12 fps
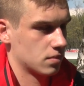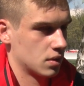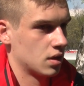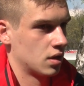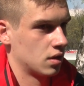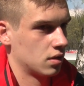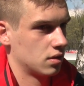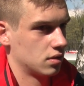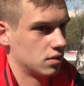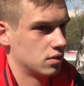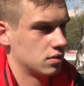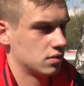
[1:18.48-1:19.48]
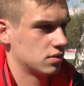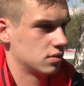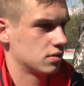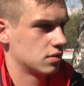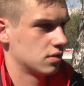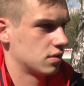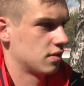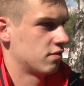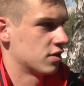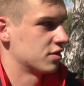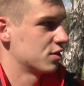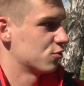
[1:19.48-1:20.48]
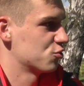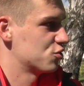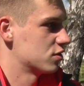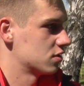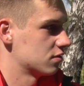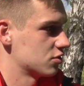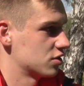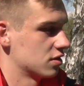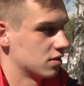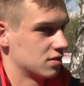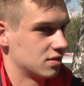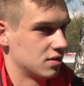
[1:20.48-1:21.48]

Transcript: Да, наверное, я очень этого ждал.